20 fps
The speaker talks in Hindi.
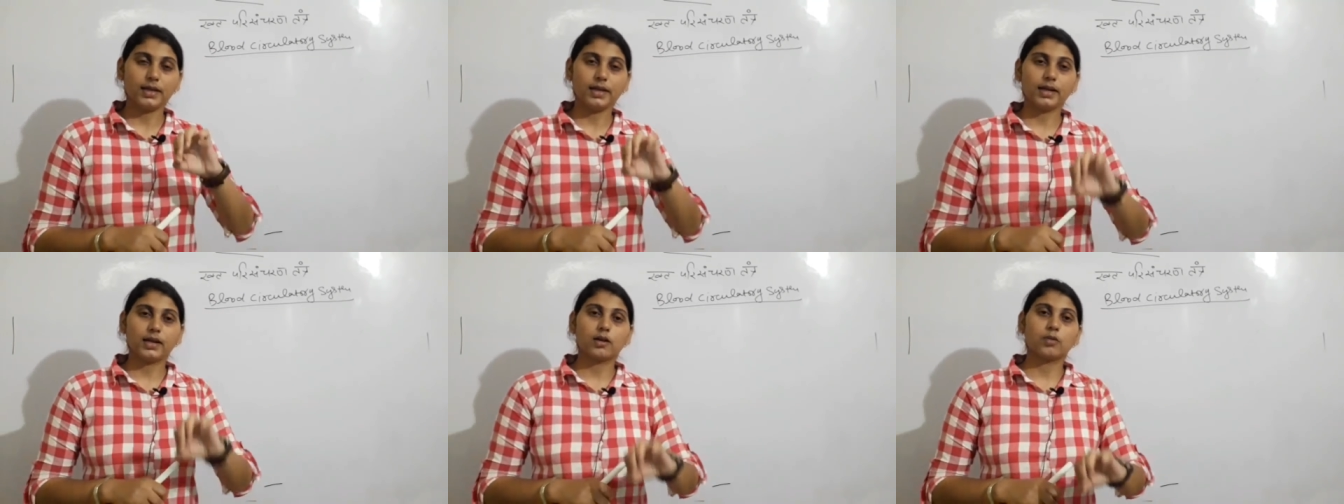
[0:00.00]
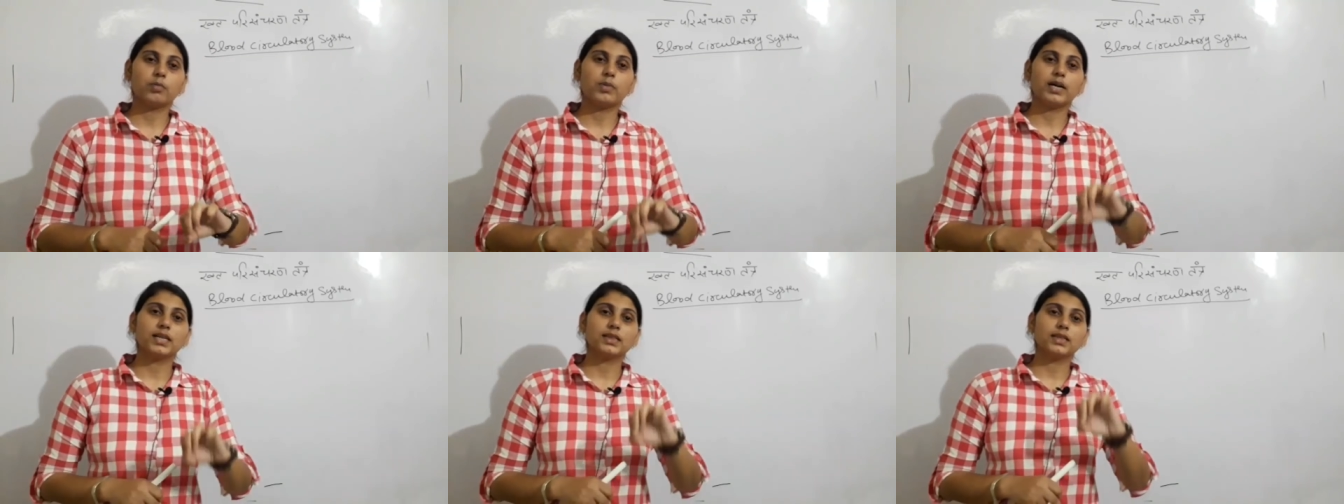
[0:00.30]

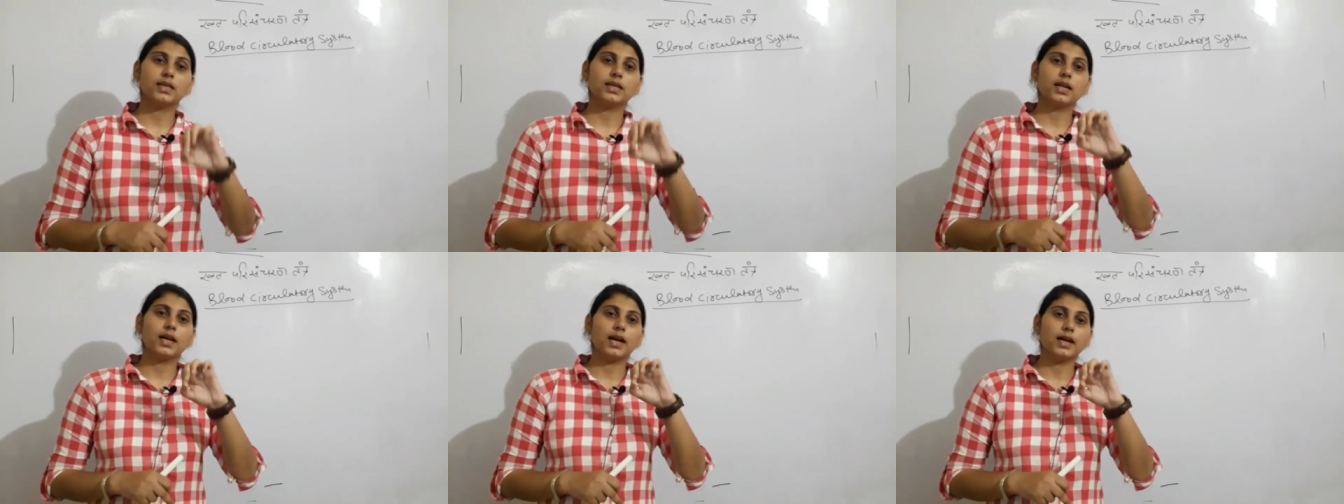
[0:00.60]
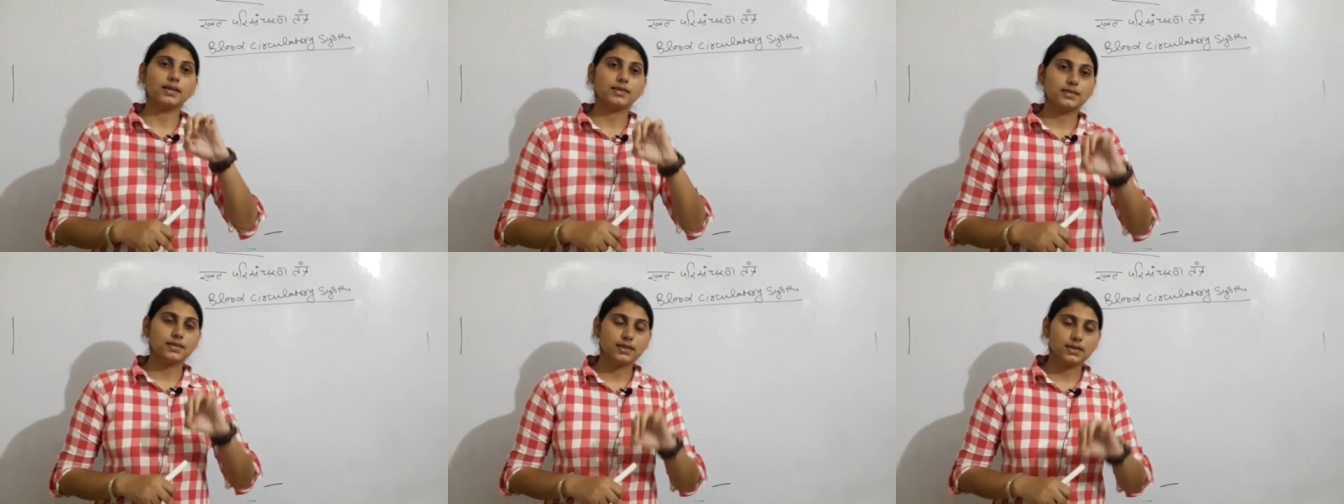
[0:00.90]
एकमात्र
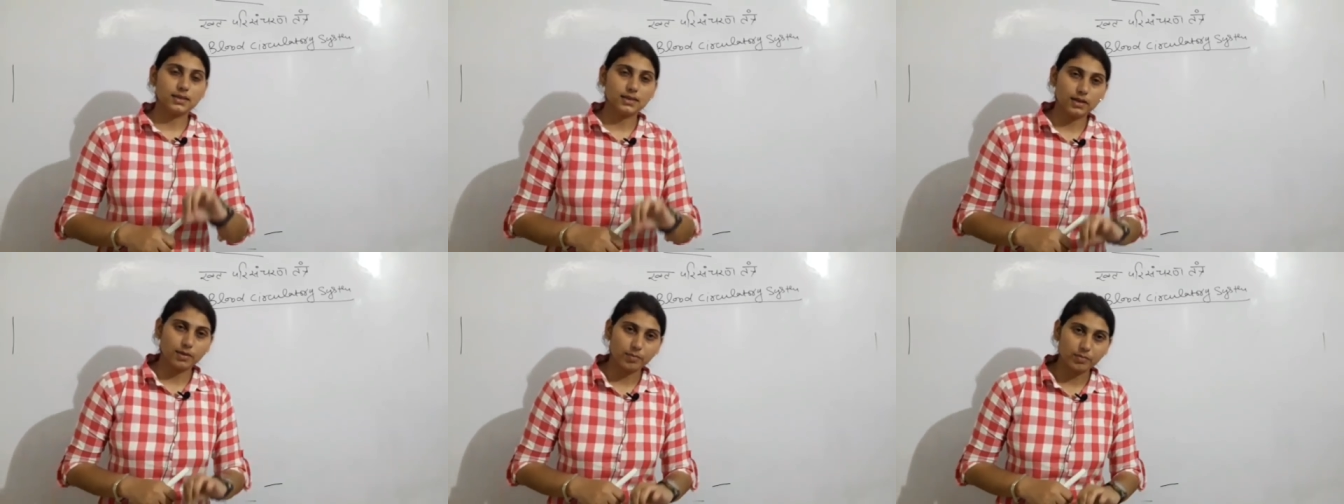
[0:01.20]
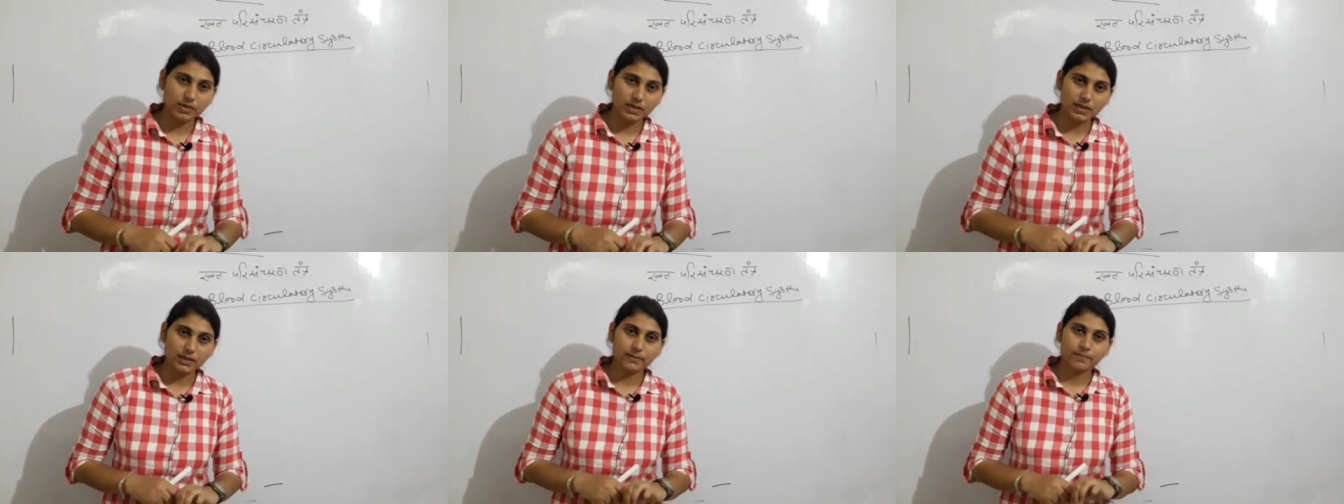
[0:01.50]
ऐसी
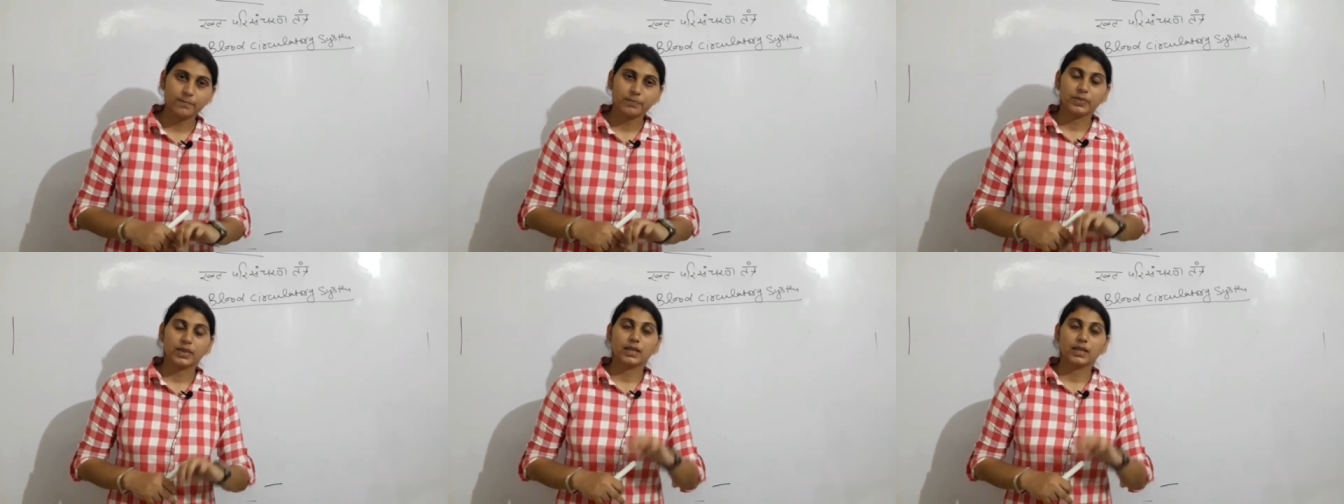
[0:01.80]
धमनी